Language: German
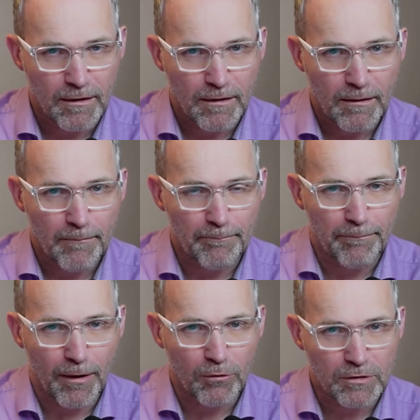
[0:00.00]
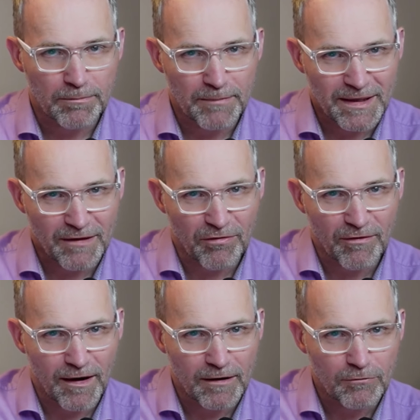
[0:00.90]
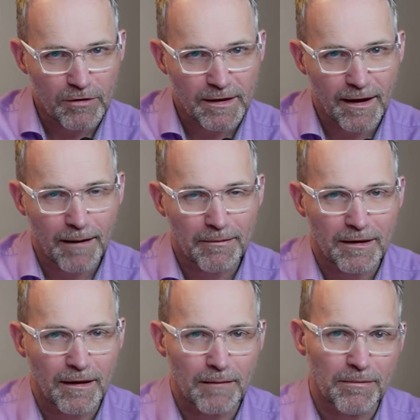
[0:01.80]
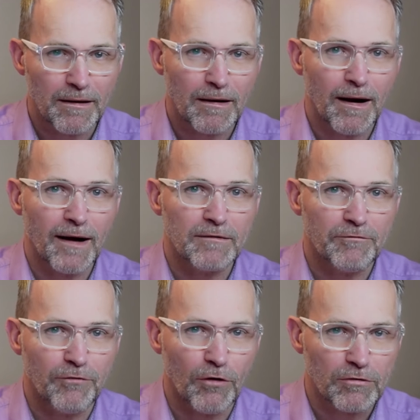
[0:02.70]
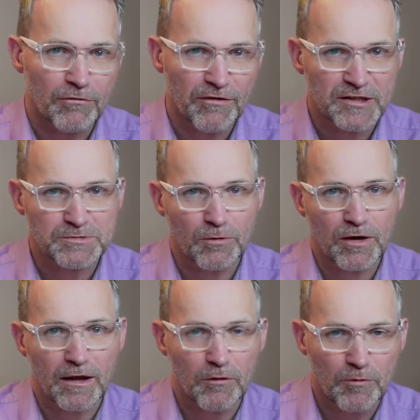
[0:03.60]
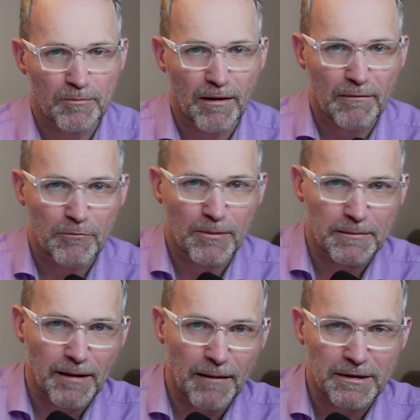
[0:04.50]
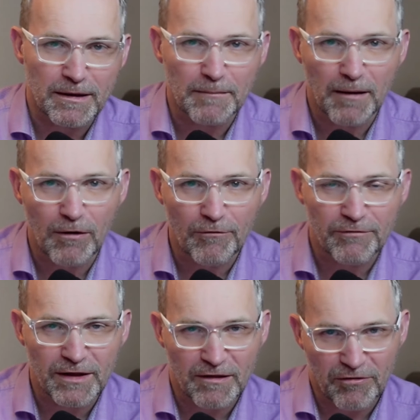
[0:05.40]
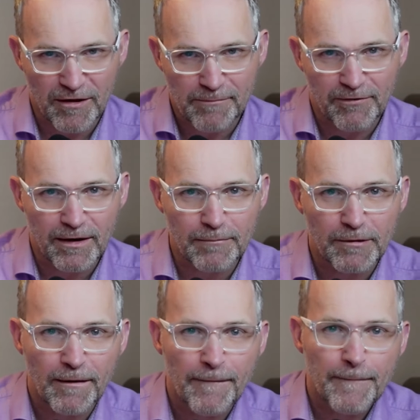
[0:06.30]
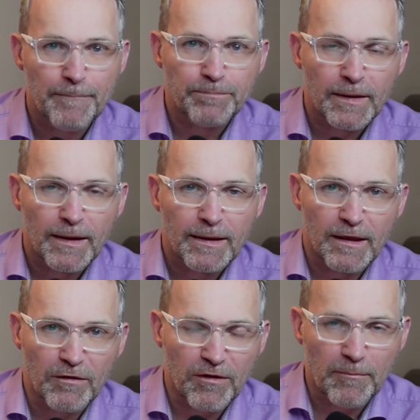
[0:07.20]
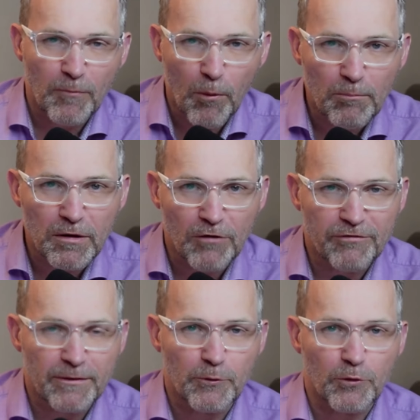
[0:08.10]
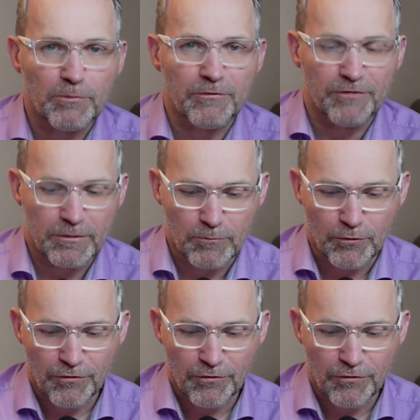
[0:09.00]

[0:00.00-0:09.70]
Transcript: baut mit der Zahlung der Arbeitgeber einen Forderungsanspruch gegenüber dem Arbeitnehmer auf, wenn er das Geld weggibt, der sich im Umlaufvermögen befinden muss.